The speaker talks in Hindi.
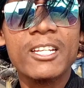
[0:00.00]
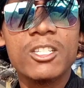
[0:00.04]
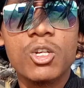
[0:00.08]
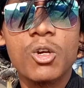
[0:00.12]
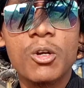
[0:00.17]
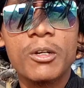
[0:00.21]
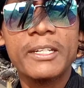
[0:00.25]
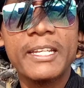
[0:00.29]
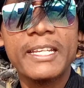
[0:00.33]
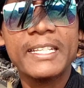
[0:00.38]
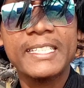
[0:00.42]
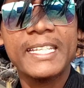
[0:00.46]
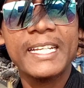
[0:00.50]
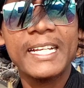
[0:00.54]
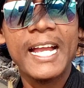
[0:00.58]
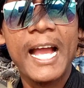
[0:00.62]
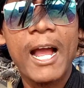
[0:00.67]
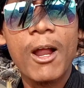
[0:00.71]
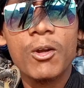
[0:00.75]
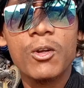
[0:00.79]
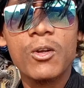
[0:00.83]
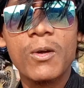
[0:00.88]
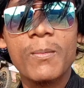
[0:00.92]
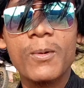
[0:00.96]
एक छोटे से
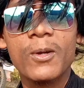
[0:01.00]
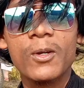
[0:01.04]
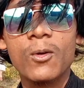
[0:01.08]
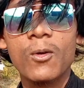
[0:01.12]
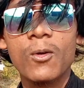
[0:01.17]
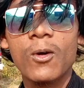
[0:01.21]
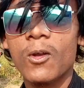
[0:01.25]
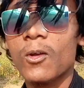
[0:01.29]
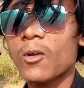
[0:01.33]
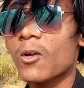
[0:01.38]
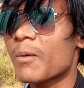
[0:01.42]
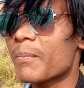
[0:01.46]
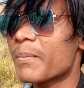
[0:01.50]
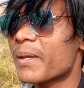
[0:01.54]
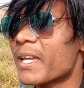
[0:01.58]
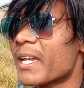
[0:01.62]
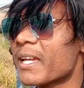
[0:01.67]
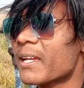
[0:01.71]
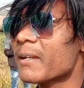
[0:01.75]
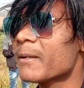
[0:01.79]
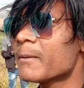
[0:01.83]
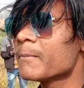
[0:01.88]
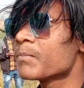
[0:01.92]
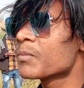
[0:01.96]
गाँव डोमन गोलगो में
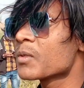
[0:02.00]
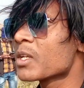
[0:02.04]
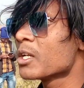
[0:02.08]
हैं